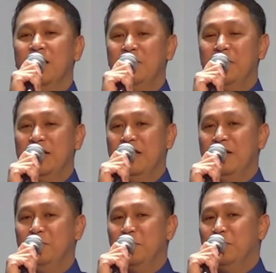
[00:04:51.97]
para
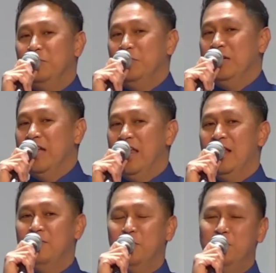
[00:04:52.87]
lang pong
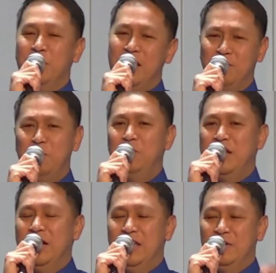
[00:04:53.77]
nagdahilan na po, bigla pong
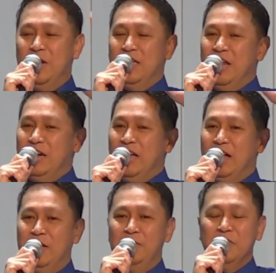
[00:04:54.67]
pinagaling yung akin.
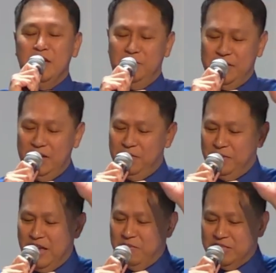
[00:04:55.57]
Kaya maraming
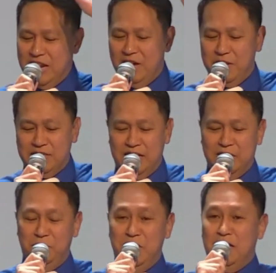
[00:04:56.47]
maraming salamat sa
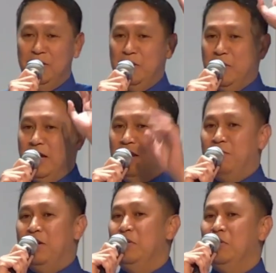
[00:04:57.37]
ating pinakamamahal na
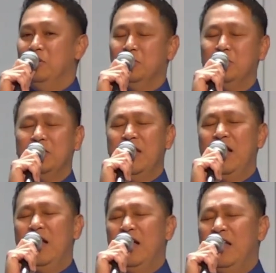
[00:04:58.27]
Panginoong Isus.
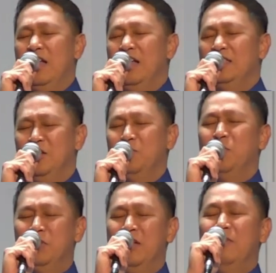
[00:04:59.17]
Kaya sino
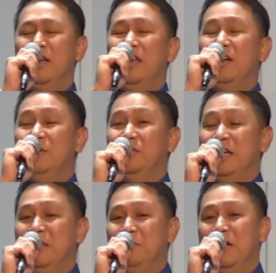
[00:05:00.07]
pong hindi maglilingkod
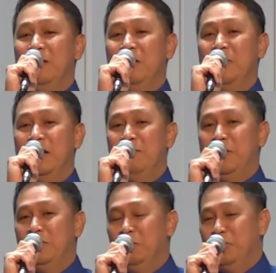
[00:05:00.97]
sa ating pinakamamahal na
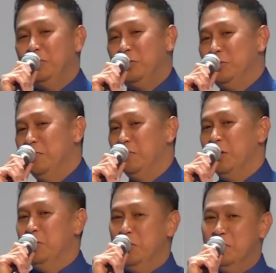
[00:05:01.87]
Panginoong Isus,
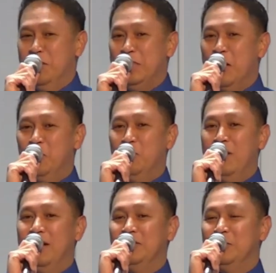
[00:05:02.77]
yung ibang tao
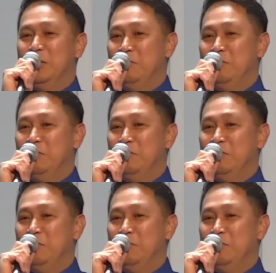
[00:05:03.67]
gumagastos ng